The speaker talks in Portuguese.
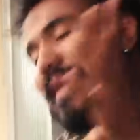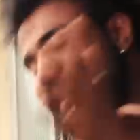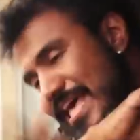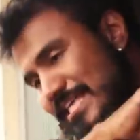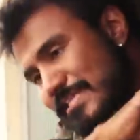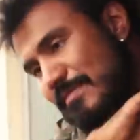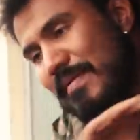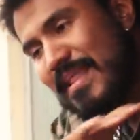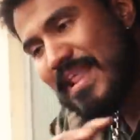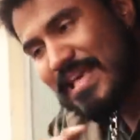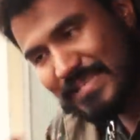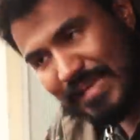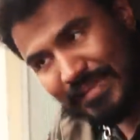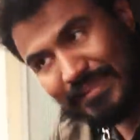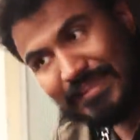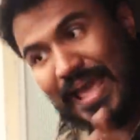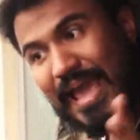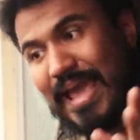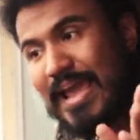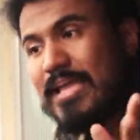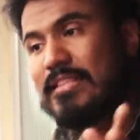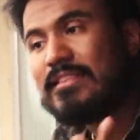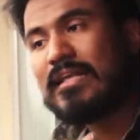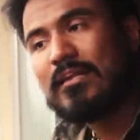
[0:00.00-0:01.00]
Beleza, beleza, até
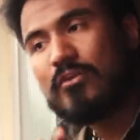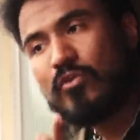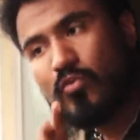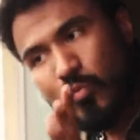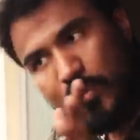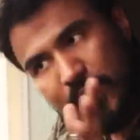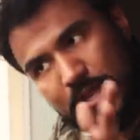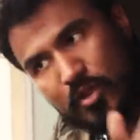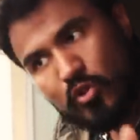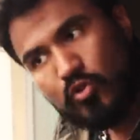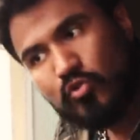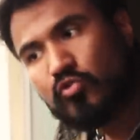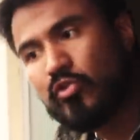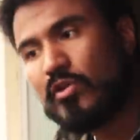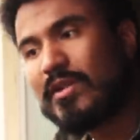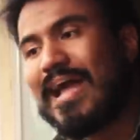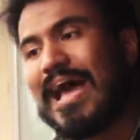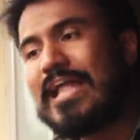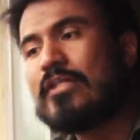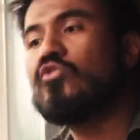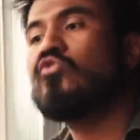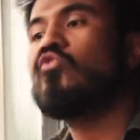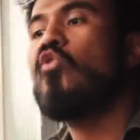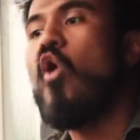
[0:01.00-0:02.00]
aí tranquilo, eu tô
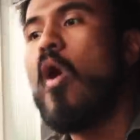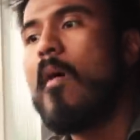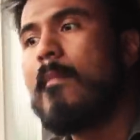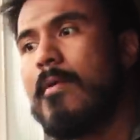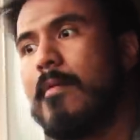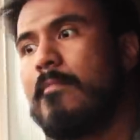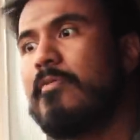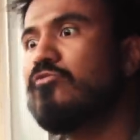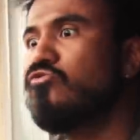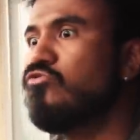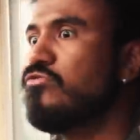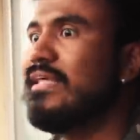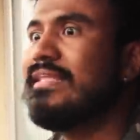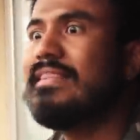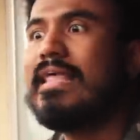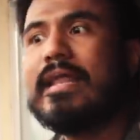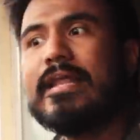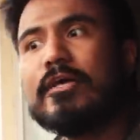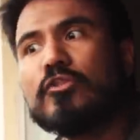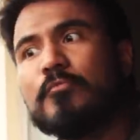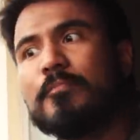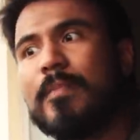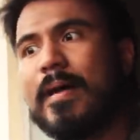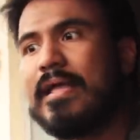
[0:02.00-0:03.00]
ligado que tu rouba mesmo que tu tem
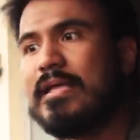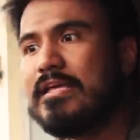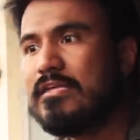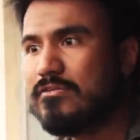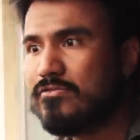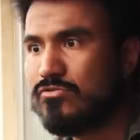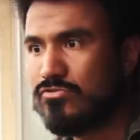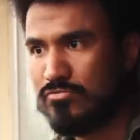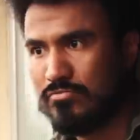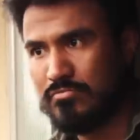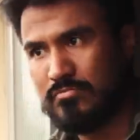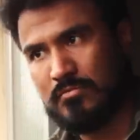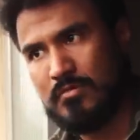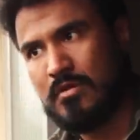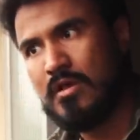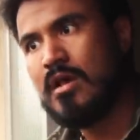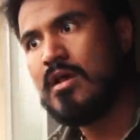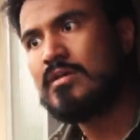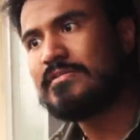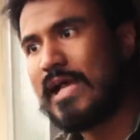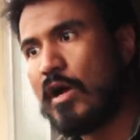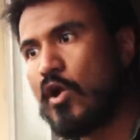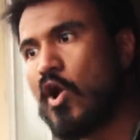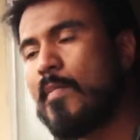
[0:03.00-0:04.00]
talento pra isso. Hum.
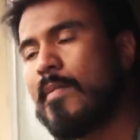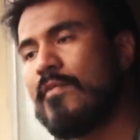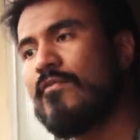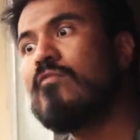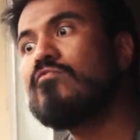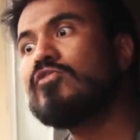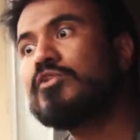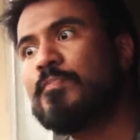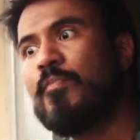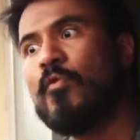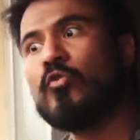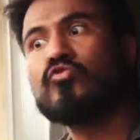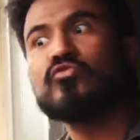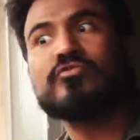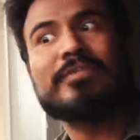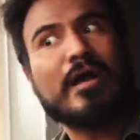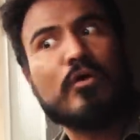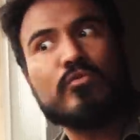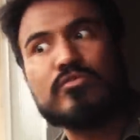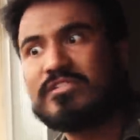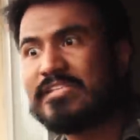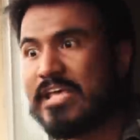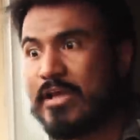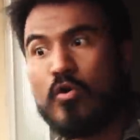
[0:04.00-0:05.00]
Sacou? Mas vamos supor que tu tá
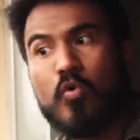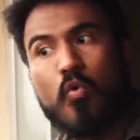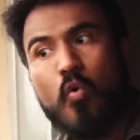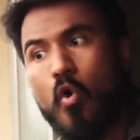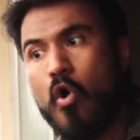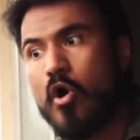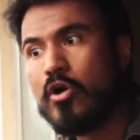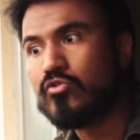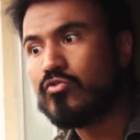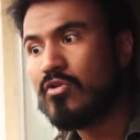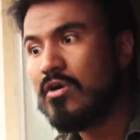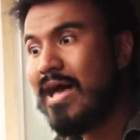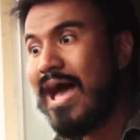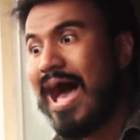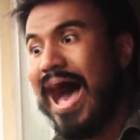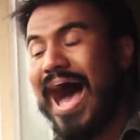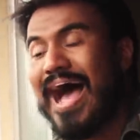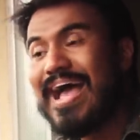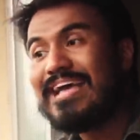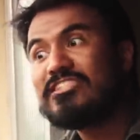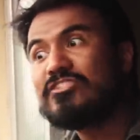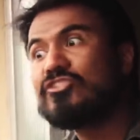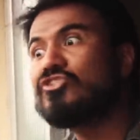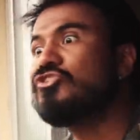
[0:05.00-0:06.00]
com 100 conto,
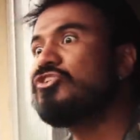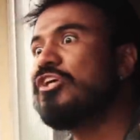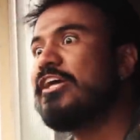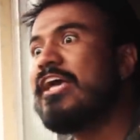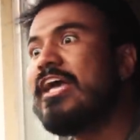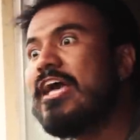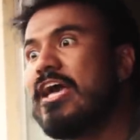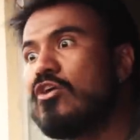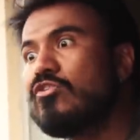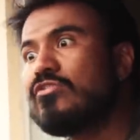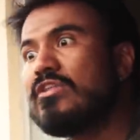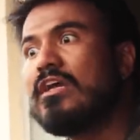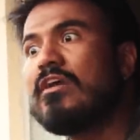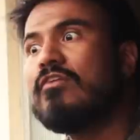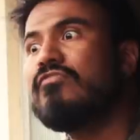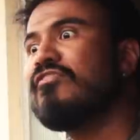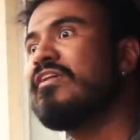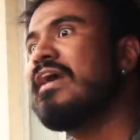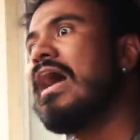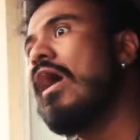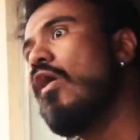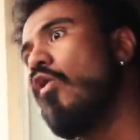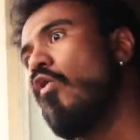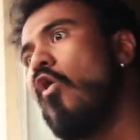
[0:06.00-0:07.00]
aí esse dinheiro tem que
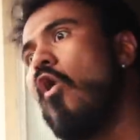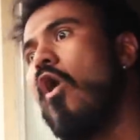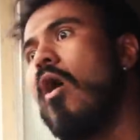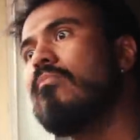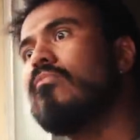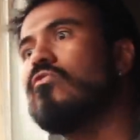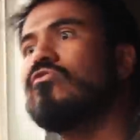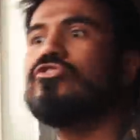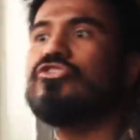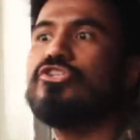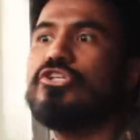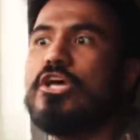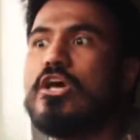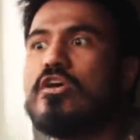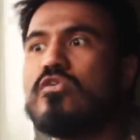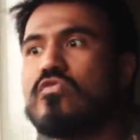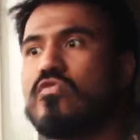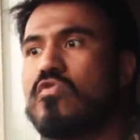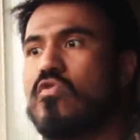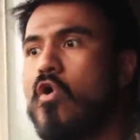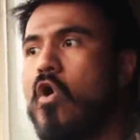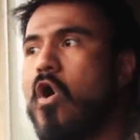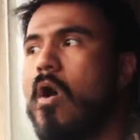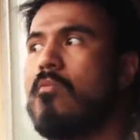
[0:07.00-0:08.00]
ficar como? Um
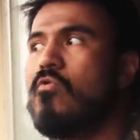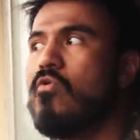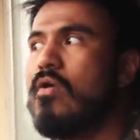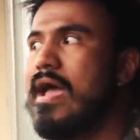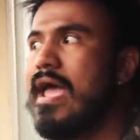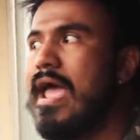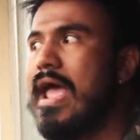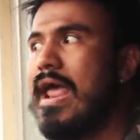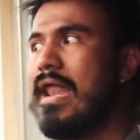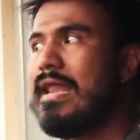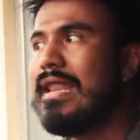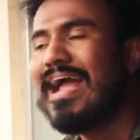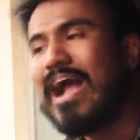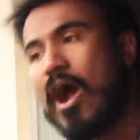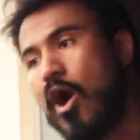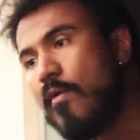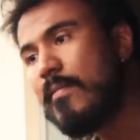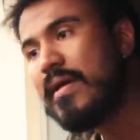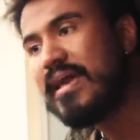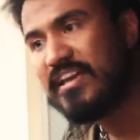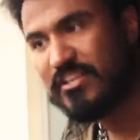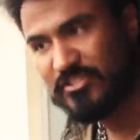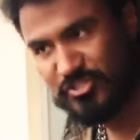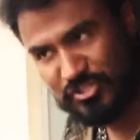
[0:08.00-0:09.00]
dinheiro como? É,
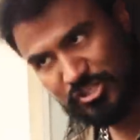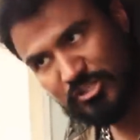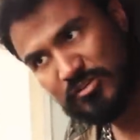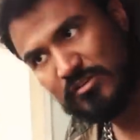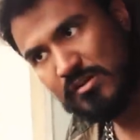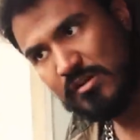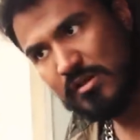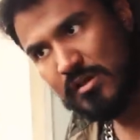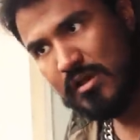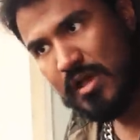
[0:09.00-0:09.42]
legalmente.